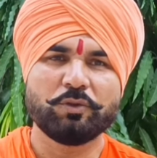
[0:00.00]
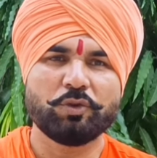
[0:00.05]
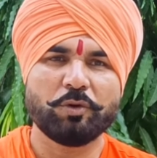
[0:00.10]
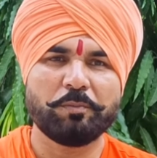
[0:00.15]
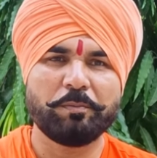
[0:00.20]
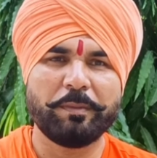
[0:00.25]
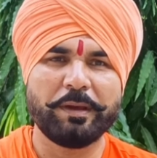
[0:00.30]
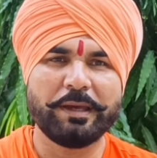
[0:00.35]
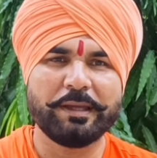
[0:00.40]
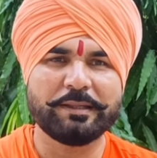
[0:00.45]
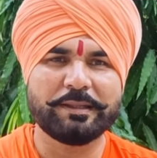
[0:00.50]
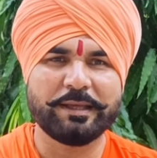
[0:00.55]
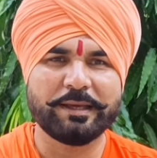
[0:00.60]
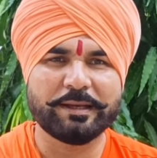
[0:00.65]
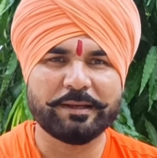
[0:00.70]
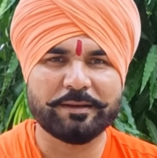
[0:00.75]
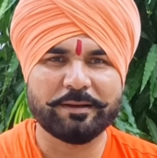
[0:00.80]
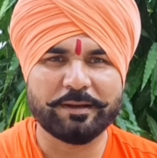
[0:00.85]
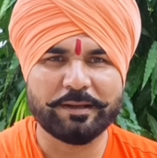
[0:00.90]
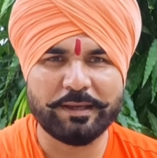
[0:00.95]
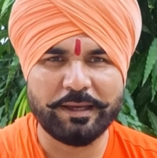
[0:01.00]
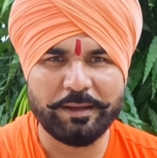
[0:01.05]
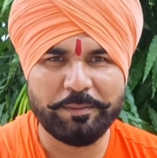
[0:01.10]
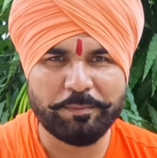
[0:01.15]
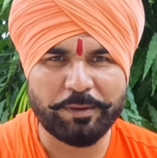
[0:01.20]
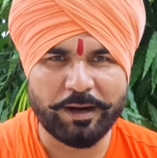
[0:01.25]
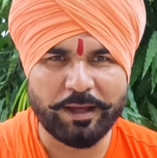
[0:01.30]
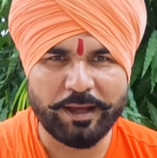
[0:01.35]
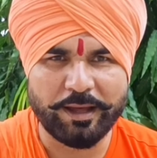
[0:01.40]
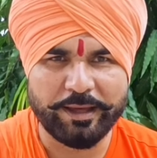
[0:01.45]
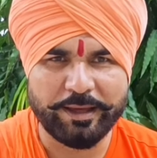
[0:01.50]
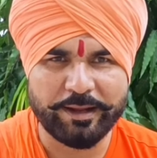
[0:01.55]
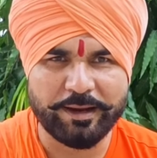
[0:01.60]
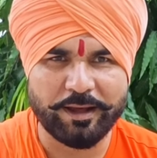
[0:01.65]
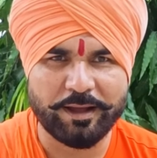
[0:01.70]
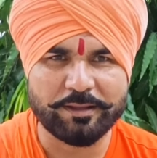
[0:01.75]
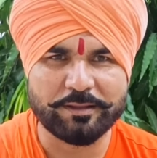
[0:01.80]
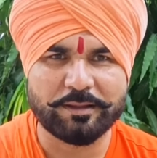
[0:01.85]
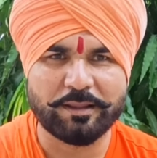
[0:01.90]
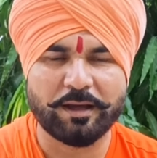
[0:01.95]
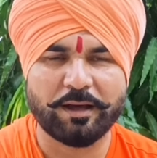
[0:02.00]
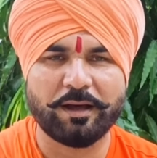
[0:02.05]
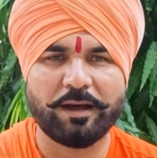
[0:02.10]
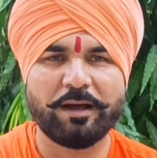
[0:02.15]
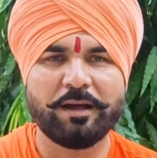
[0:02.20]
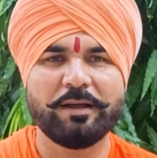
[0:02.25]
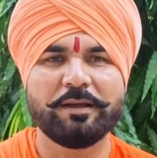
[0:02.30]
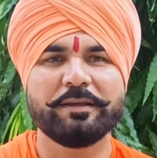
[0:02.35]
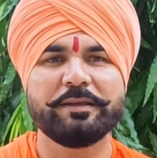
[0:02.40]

तो मैं देख करके बड़ा हैरान था